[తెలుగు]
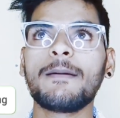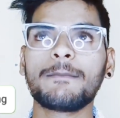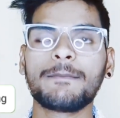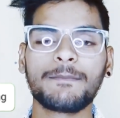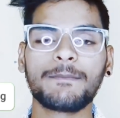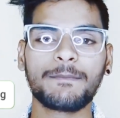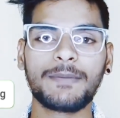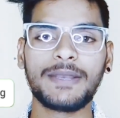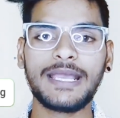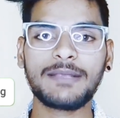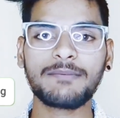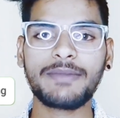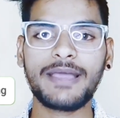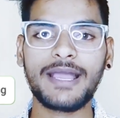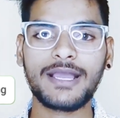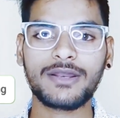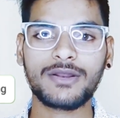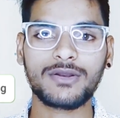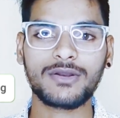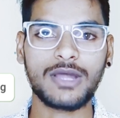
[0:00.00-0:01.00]
ప్లేన్
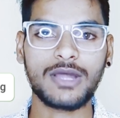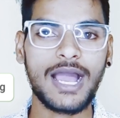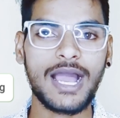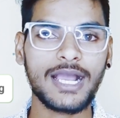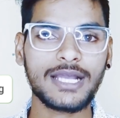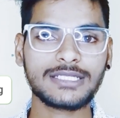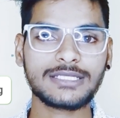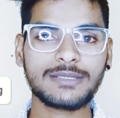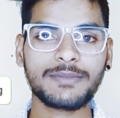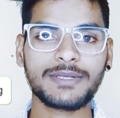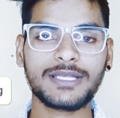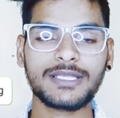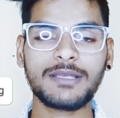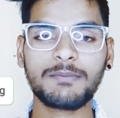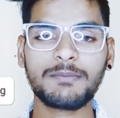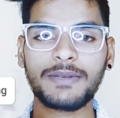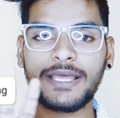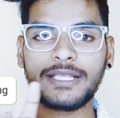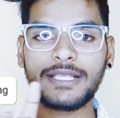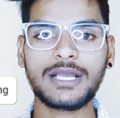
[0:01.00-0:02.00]
బ్యాక్గ్రౌండ్ ఆకాశం అనేది
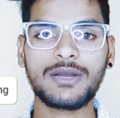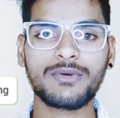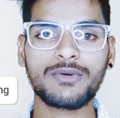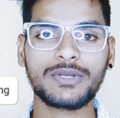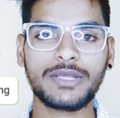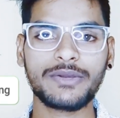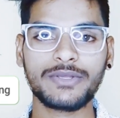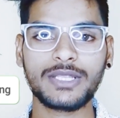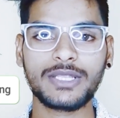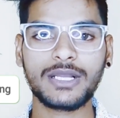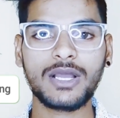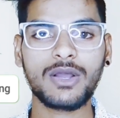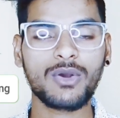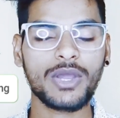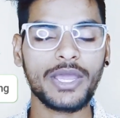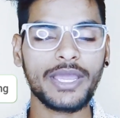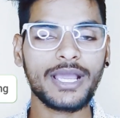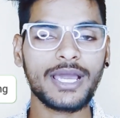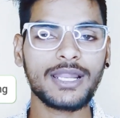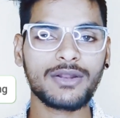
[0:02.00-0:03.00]
ప్లేన్గా ఉండే విధంగా ఒకే
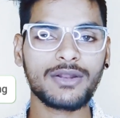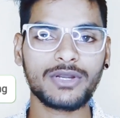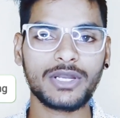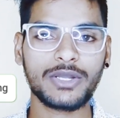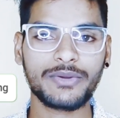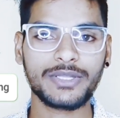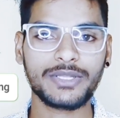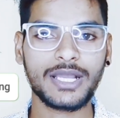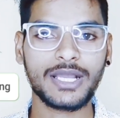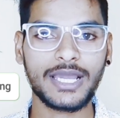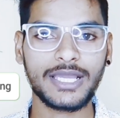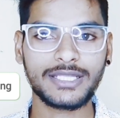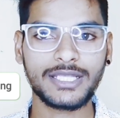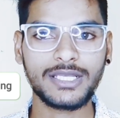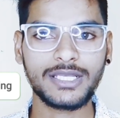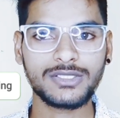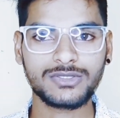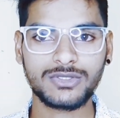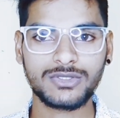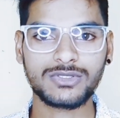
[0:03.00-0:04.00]
కలర్ ఉండే విధంగా అయితే
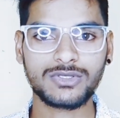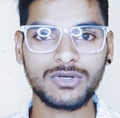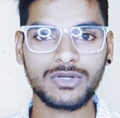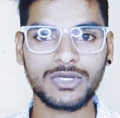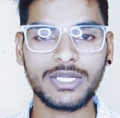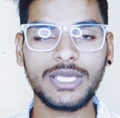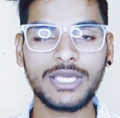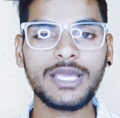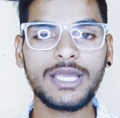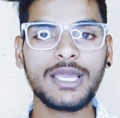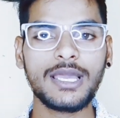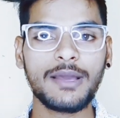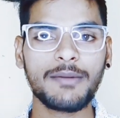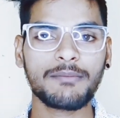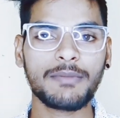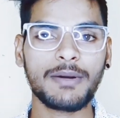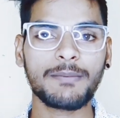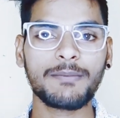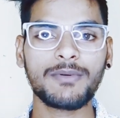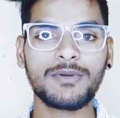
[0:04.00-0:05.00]
చూసుకోండి
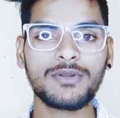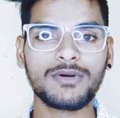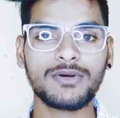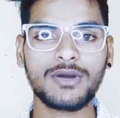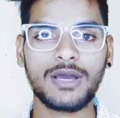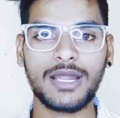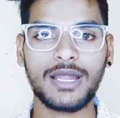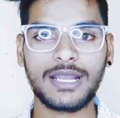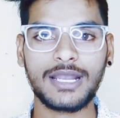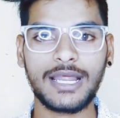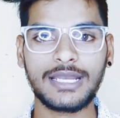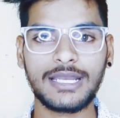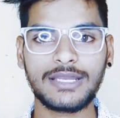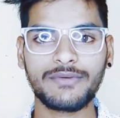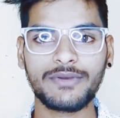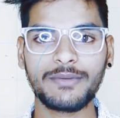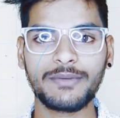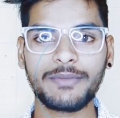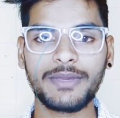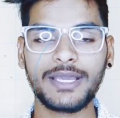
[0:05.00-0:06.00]
మబ్బులు అట్లాంటివి
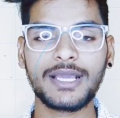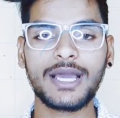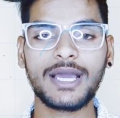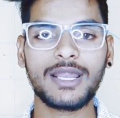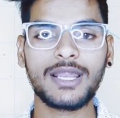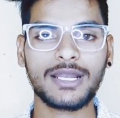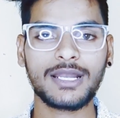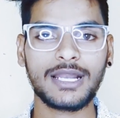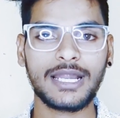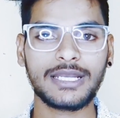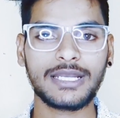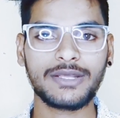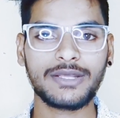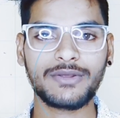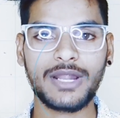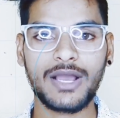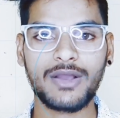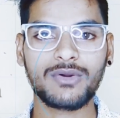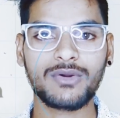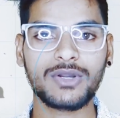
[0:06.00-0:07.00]
మేఘాలు అట్లాంటివి
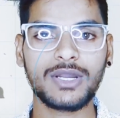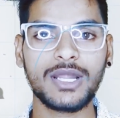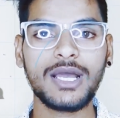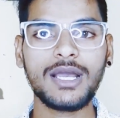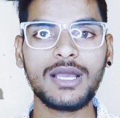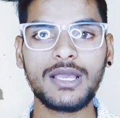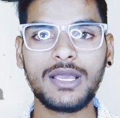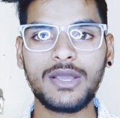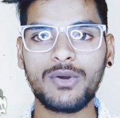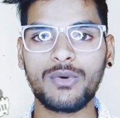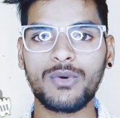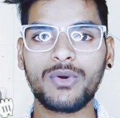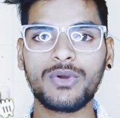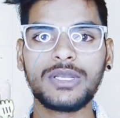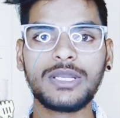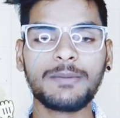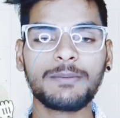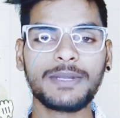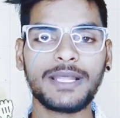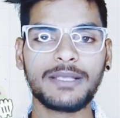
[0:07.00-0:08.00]
రాకుండా ఓన్లీ
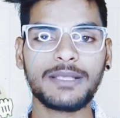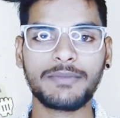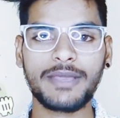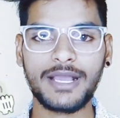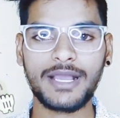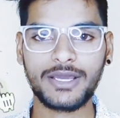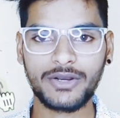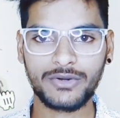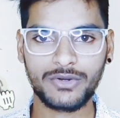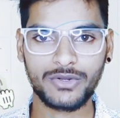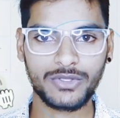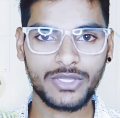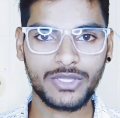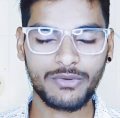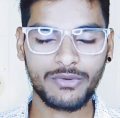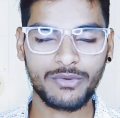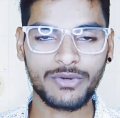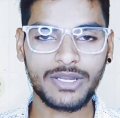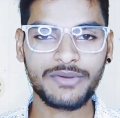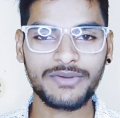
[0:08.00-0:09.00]
ప్లేన్ బ్యాక్గ్రౌండ్
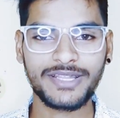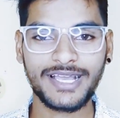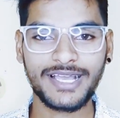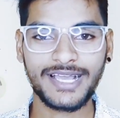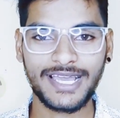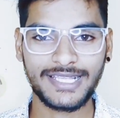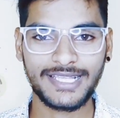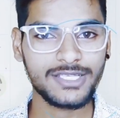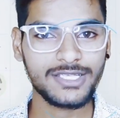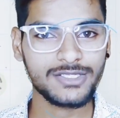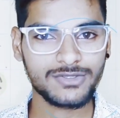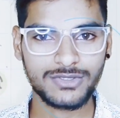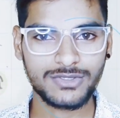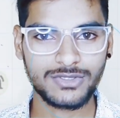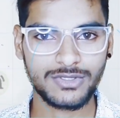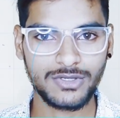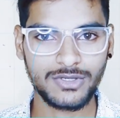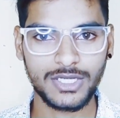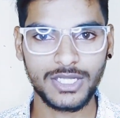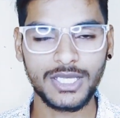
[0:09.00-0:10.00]
ఉండే విధంగా అయితే
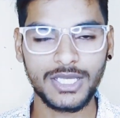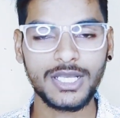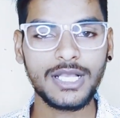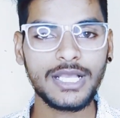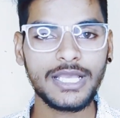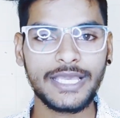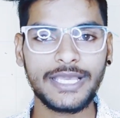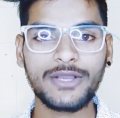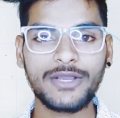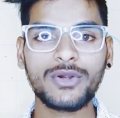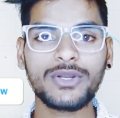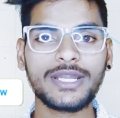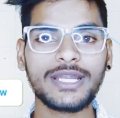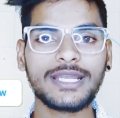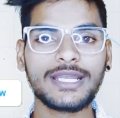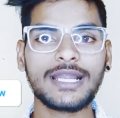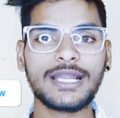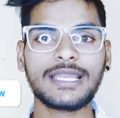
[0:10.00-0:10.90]
చూసుకోండి ఇంకోటి ఏంటంటే